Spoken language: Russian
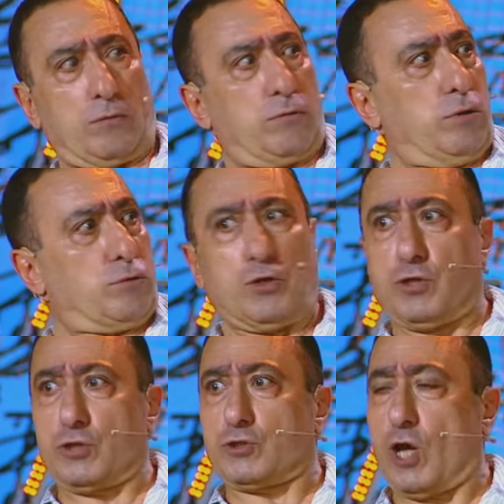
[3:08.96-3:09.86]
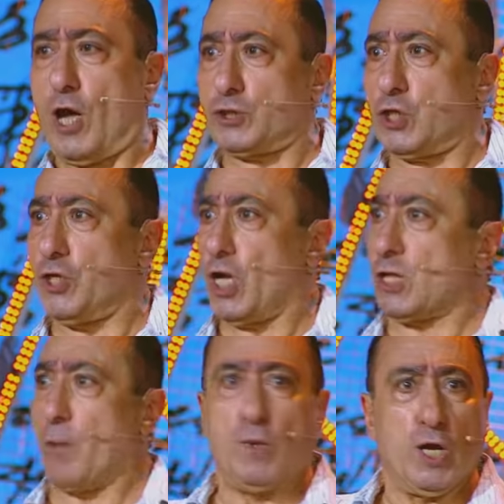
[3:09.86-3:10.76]
Какие зайцы, я
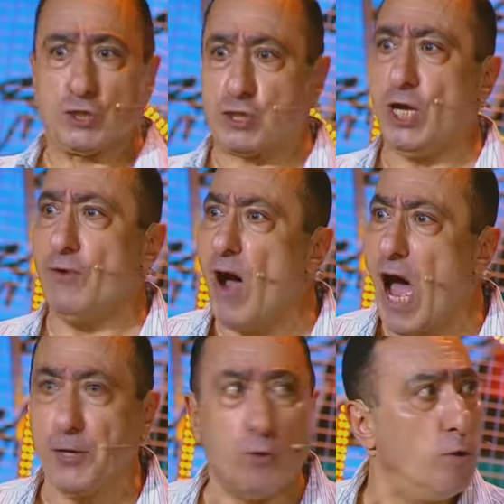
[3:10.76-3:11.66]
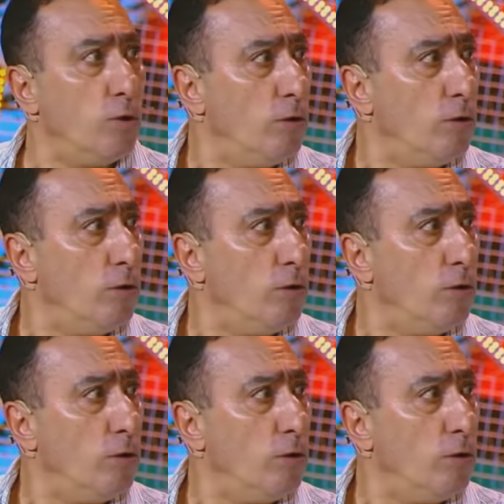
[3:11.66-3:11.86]
там заливаю!